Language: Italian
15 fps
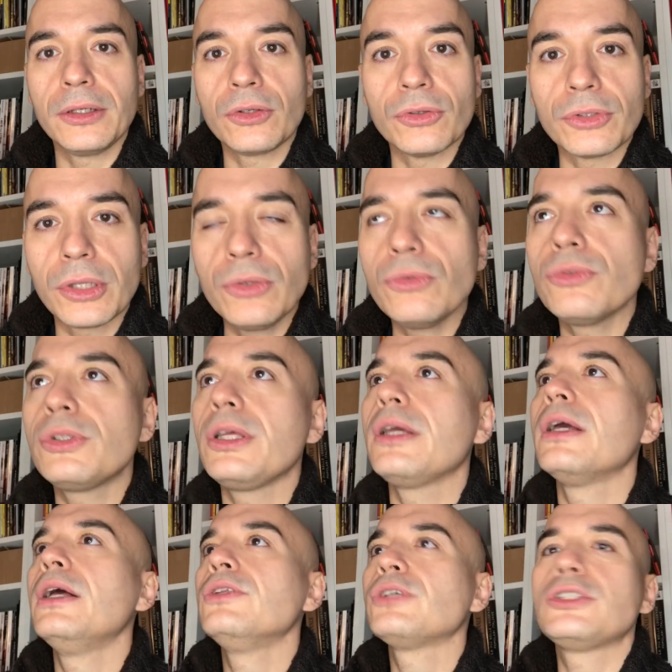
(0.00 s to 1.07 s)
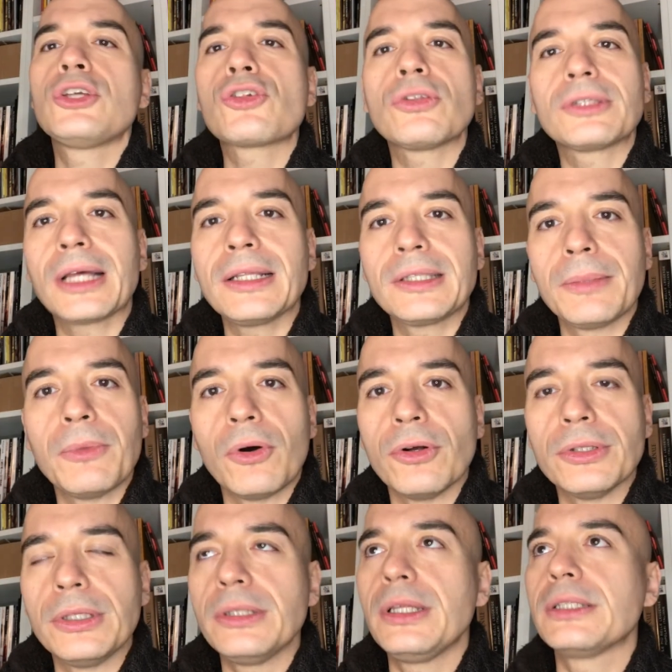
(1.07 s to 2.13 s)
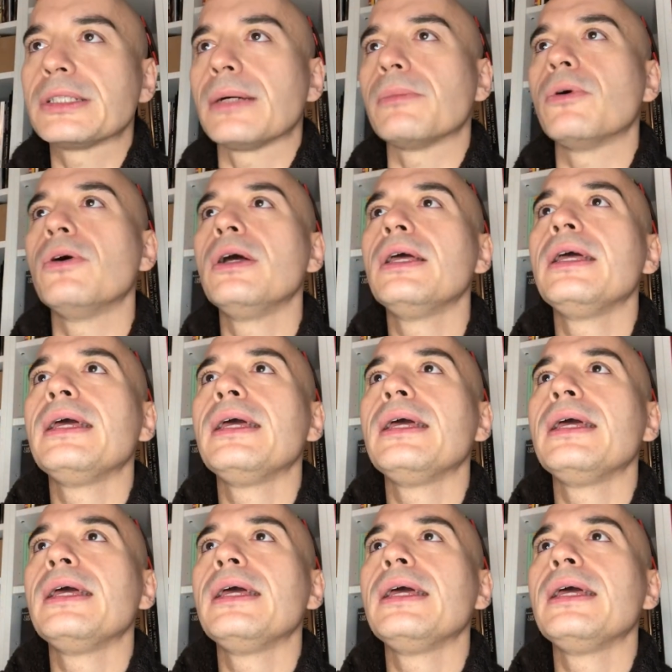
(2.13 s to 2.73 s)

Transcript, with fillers: i contenuti, cioè ci sono tanti modi, diciamo.